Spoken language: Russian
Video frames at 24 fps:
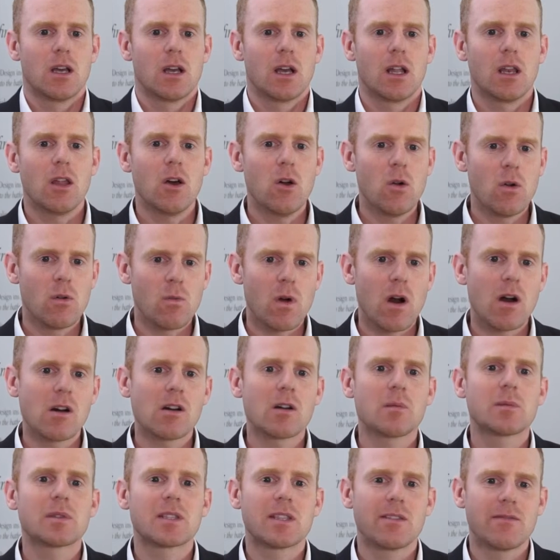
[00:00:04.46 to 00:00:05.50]
Мы рады
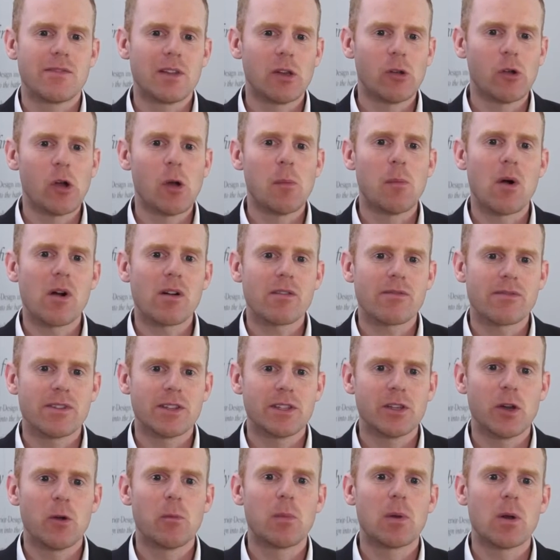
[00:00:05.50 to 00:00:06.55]
представить вам видеосерию
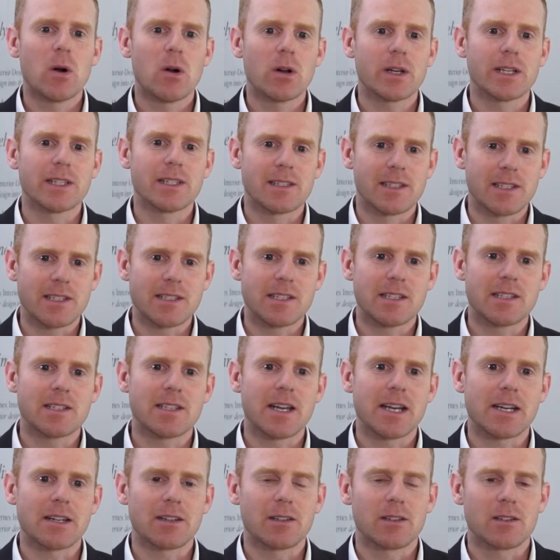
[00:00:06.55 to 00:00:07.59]
«60 секунд».
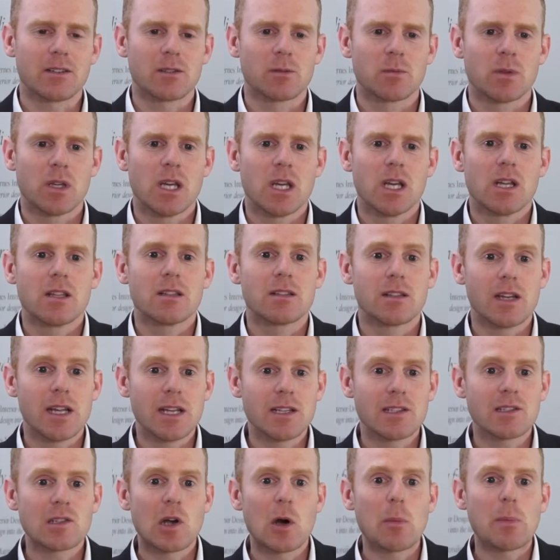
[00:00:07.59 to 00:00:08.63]

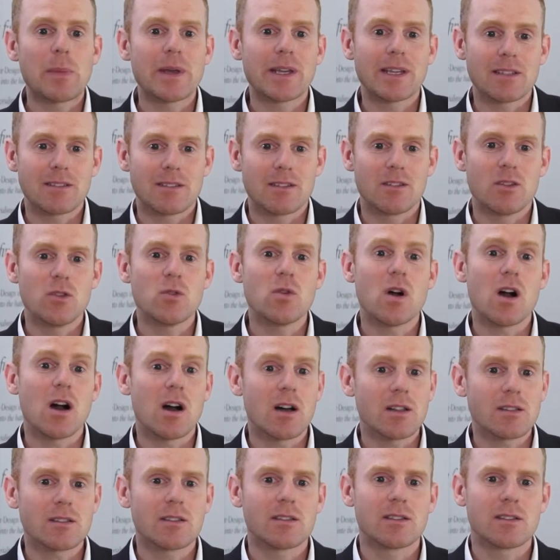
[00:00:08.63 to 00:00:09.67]
Тема сегодня –
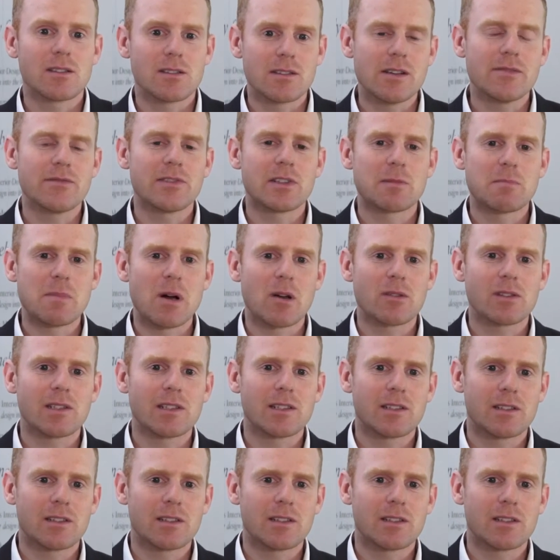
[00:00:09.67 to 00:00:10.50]
новые накладные раковины